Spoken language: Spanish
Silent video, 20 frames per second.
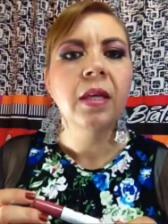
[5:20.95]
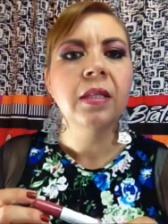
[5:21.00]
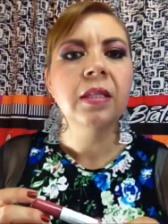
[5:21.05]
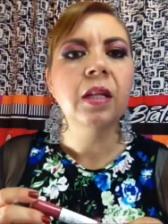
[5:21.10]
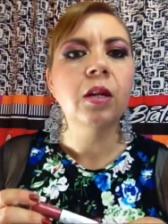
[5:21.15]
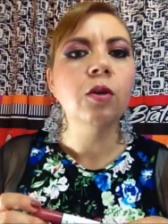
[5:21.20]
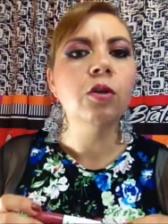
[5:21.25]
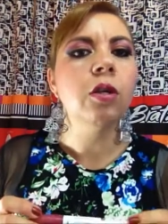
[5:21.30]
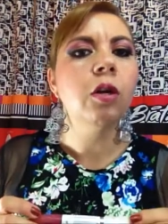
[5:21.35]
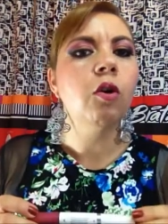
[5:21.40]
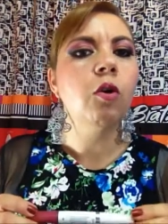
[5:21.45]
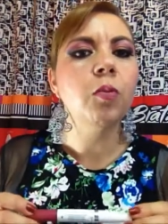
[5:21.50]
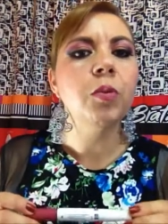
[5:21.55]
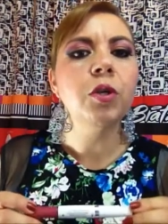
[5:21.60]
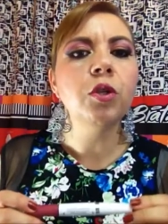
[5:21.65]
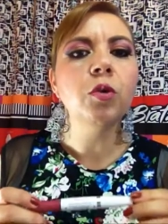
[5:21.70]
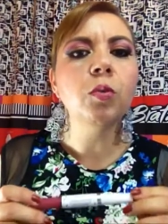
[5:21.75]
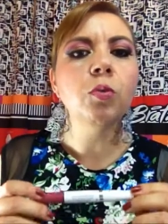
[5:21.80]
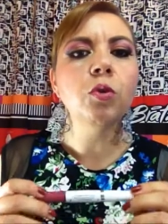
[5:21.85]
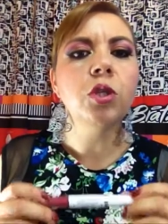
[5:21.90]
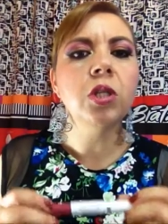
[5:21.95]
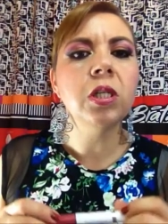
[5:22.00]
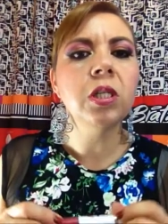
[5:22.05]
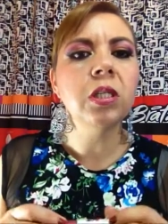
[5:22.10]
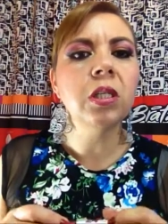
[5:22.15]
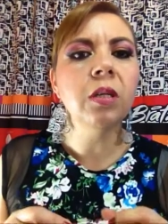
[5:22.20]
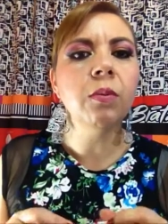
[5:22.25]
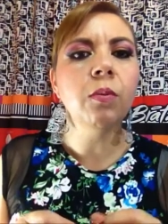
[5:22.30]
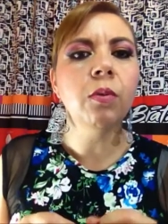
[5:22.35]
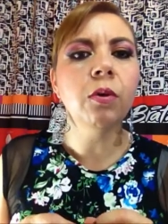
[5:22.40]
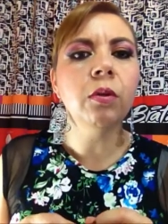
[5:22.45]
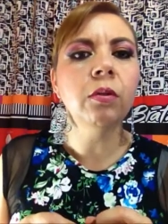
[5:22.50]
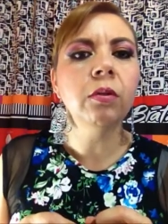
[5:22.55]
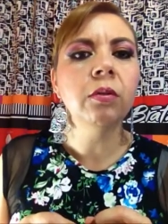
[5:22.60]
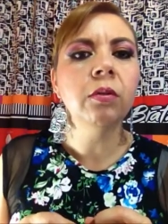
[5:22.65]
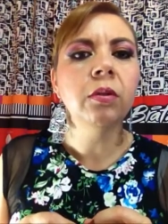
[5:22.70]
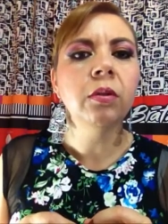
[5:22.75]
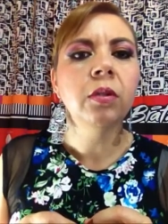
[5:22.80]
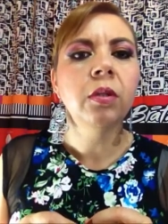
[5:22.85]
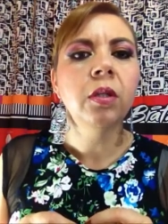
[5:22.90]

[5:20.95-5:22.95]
Se los recomiendo muchísimo